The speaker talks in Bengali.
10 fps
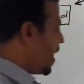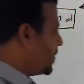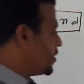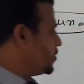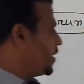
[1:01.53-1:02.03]

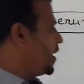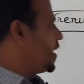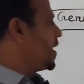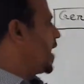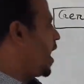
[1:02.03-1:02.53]
আবার যদি
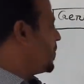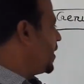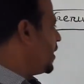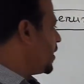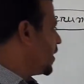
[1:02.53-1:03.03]

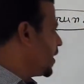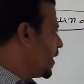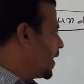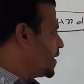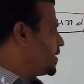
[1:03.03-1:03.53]
আমি
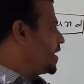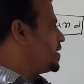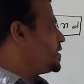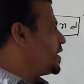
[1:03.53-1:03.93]
টেন্স